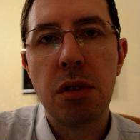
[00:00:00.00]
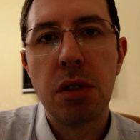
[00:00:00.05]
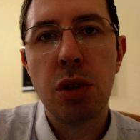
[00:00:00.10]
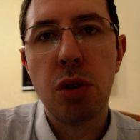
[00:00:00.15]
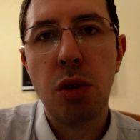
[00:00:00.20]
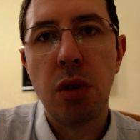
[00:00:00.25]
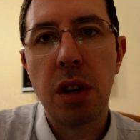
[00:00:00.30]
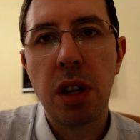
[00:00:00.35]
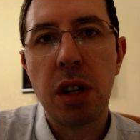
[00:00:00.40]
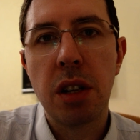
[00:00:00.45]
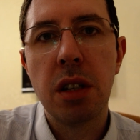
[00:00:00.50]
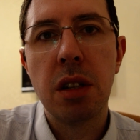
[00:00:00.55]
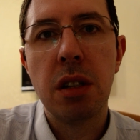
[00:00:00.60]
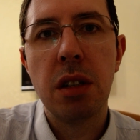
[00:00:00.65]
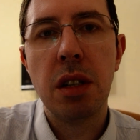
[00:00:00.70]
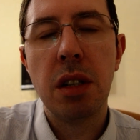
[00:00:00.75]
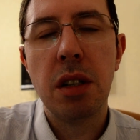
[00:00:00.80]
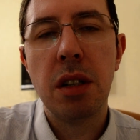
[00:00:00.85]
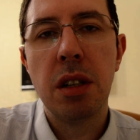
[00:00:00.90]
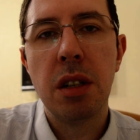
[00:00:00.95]
40
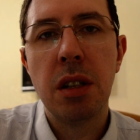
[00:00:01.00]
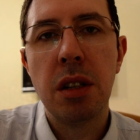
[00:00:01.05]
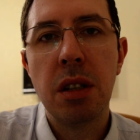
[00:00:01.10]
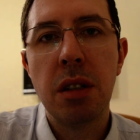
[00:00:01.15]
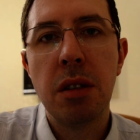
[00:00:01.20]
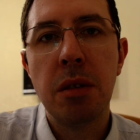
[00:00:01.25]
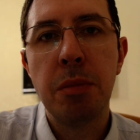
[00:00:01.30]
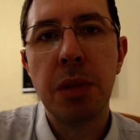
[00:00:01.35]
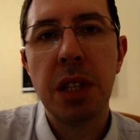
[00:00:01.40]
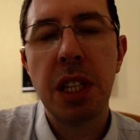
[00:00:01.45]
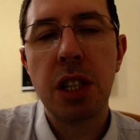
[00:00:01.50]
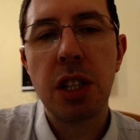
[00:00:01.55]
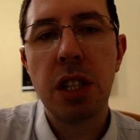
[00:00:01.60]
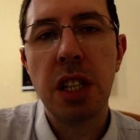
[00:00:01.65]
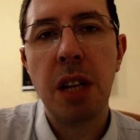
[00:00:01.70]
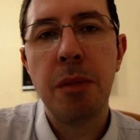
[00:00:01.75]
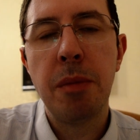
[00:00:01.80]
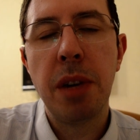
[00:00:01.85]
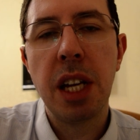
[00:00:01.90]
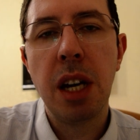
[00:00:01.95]
э,
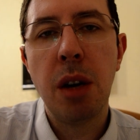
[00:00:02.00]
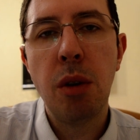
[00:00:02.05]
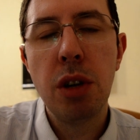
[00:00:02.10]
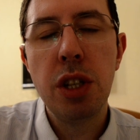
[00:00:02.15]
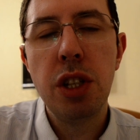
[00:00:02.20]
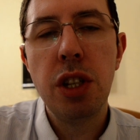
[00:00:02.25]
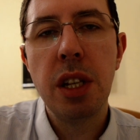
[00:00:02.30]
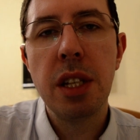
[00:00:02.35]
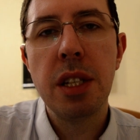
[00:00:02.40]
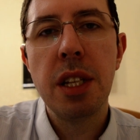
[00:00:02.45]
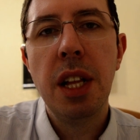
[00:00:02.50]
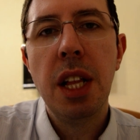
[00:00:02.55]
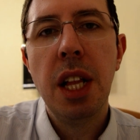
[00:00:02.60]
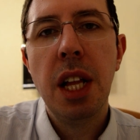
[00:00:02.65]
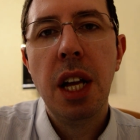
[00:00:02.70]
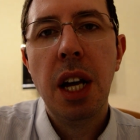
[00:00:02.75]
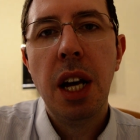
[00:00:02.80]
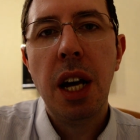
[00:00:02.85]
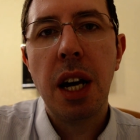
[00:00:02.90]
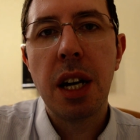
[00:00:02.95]
подошла моя очередь,
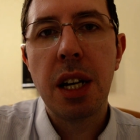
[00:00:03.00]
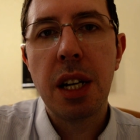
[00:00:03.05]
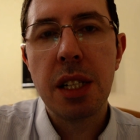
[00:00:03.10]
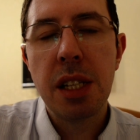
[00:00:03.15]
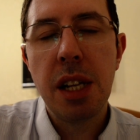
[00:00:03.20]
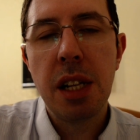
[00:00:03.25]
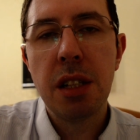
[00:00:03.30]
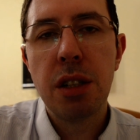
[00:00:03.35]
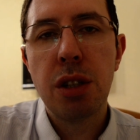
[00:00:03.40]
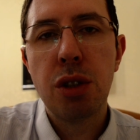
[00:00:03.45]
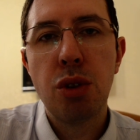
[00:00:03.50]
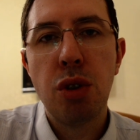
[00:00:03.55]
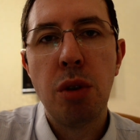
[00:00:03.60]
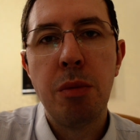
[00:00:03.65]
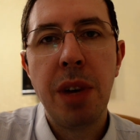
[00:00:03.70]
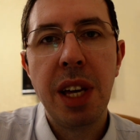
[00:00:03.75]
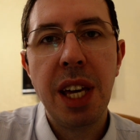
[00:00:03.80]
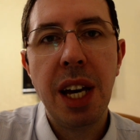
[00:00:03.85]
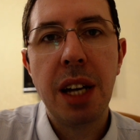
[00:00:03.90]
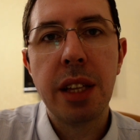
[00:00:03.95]
оказалось, что
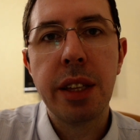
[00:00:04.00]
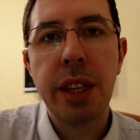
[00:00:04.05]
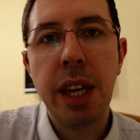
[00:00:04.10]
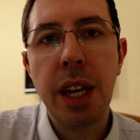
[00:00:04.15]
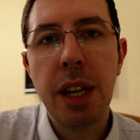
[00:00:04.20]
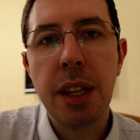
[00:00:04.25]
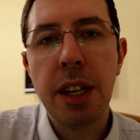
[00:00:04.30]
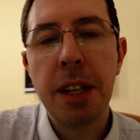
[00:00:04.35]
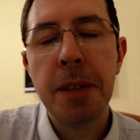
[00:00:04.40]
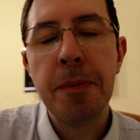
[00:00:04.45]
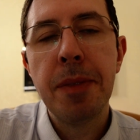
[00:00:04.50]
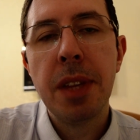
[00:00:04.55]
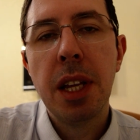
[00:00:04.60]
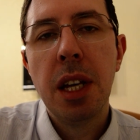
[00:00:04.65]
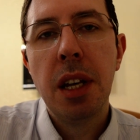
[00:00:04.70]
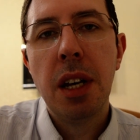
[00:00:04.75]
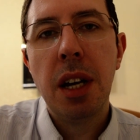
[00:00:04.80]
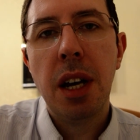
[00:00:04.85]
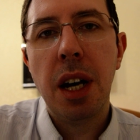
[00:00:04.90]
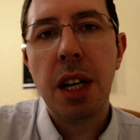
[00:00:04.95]
моя анкета,
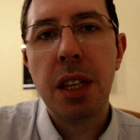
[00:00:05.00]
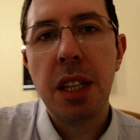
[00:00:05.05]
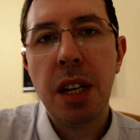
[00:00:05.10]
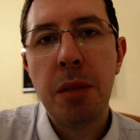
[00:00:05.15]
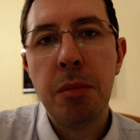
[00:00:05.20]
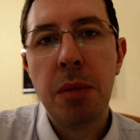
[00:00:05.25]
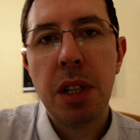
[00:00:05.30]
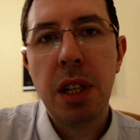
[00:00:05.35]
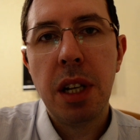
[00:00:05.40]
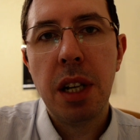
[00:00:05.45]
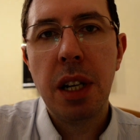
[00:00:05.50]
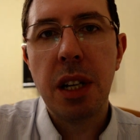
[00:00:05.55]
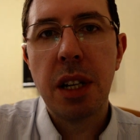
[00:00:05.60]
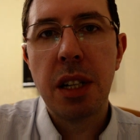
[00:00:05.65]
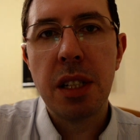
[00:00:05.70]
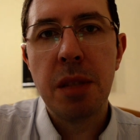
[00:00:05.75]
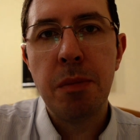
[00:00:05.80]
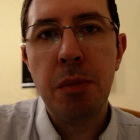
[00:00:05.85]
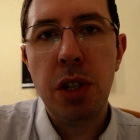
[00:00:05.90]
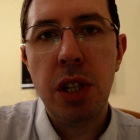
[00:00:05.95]
она была
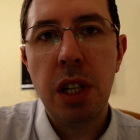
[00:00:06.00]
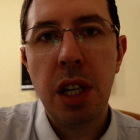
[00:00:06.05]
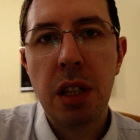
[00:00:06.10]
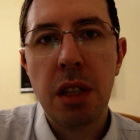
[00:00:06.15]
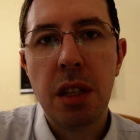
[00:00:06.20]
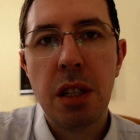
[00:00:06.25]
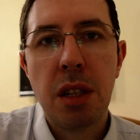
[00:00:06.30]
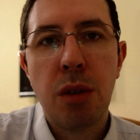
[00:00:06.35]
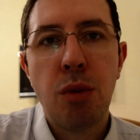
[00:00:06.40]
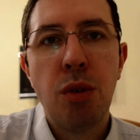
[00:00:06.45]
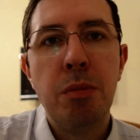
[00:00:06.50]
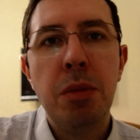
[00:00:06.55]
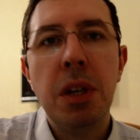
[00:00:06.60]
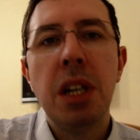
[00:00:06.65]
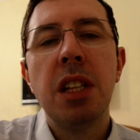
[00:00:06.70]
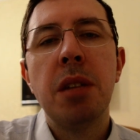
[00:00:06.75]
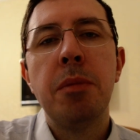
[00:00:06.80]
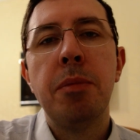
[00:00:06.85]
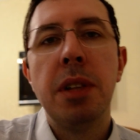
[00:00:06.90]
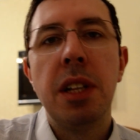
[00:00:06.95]
распечатана такой
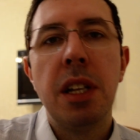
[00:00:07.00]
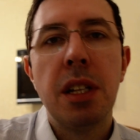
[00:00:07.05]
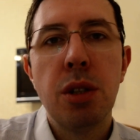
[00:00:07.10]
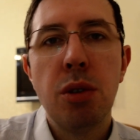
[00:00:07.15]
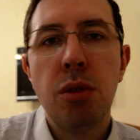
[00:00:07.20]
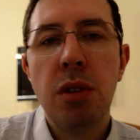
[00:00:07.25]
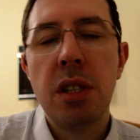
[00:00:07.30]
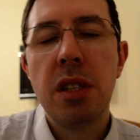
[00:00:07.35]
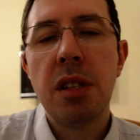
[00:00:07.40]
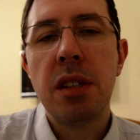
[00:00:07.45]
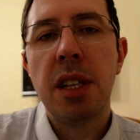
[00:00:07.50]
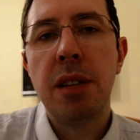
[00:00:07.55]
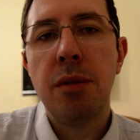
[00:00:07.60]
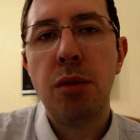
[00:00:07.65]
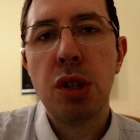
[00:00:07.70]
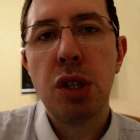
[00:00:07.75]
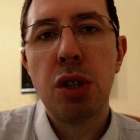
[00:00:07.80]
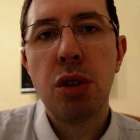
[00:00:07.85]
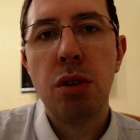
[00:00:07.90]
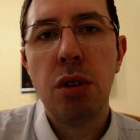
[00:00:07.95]
белой полосой из-за
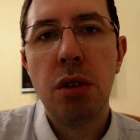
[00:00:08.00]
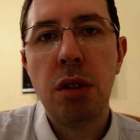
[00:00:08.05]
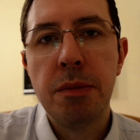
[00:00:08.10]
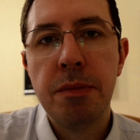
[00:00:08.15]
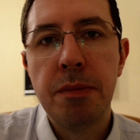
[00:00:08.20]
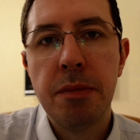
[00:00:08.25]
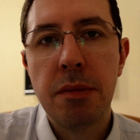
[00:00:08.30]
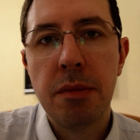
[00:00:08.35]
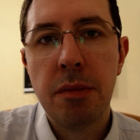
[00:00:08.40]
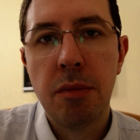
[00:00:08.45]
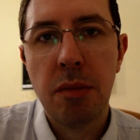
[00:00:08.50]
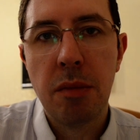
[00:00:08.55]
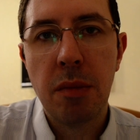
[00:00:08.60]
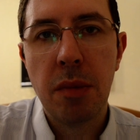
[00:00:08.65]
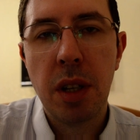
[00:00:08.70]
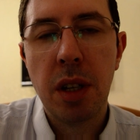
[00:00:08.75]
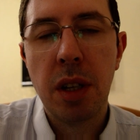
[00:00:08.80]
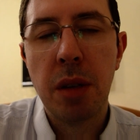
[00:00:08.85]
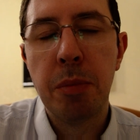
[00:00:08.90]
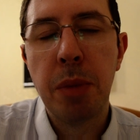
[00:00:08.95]
того, что
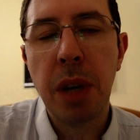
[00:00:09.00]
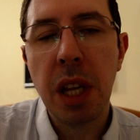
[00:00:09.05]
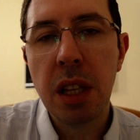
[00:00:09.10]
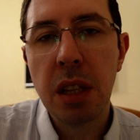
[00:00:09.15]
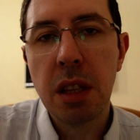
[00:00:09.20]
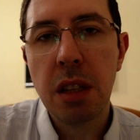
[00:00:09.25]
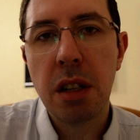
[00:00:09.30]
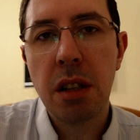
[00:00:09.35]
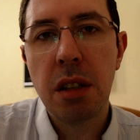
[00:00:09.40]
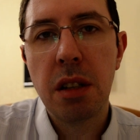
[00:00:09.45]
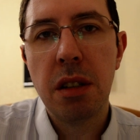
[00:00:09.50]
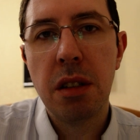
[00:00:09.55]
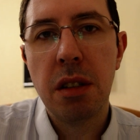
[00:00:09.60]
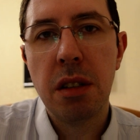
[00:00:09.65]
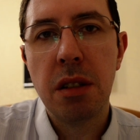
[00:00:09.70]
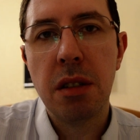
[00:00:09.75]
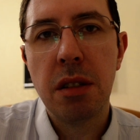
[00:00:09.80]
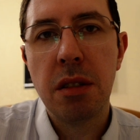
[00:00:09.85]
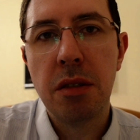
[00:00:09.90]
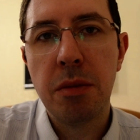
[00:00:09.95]
э, принтер,
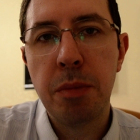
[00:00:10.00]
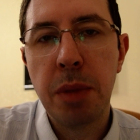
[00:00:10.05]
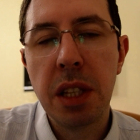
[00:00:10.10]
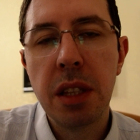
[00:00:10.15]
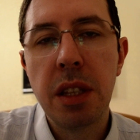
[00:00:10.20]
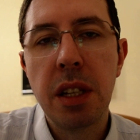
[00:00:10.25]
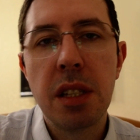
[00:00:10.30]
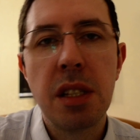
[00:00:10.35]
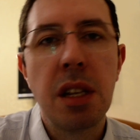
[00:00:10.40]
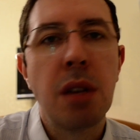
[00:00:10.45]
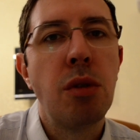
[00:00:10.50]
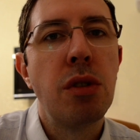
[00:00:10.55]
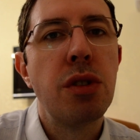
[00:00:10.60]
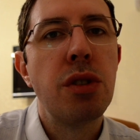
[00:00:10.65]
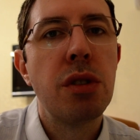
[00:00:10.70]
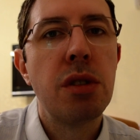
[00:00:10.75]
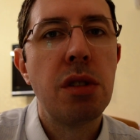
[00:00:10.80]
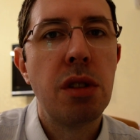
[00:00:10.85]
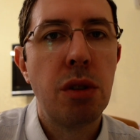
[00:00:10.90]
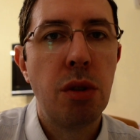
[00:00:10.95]
э, в принтере
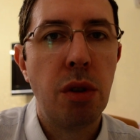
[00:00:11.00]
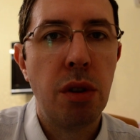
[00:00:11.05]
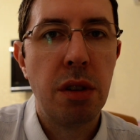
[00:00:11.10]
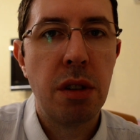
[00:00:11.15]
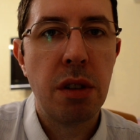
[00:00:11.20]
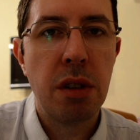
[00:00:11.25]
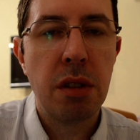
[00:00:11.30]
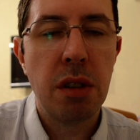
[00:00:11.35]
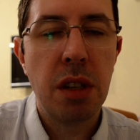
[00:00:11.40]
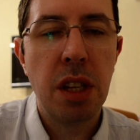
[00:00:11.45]
закончился тонер.